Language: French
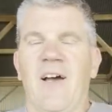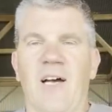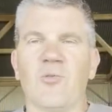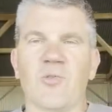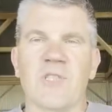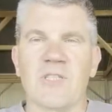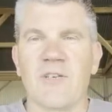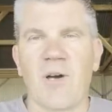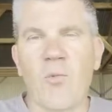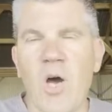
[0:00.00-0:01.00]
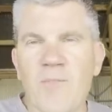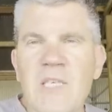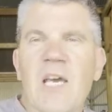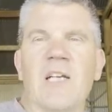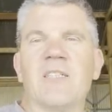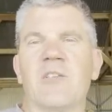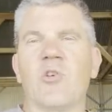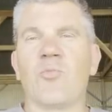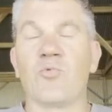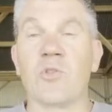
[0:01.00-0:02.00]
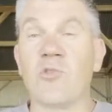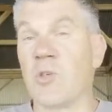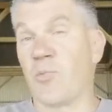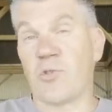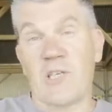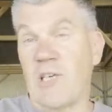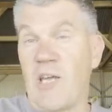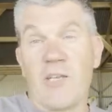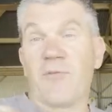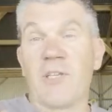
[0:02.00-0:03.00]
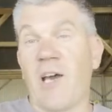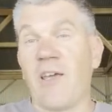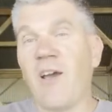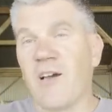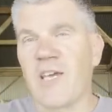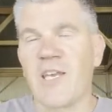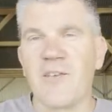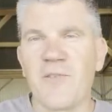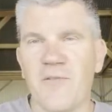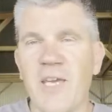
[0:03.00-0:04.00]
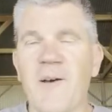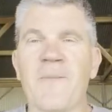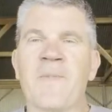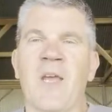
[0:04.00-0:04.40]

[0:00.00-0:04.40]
Hein, donc c'est vraiment un minéralisateur puissant, c'est pour ça qu'il y a un effet derrière, hein. il y a un effet vert.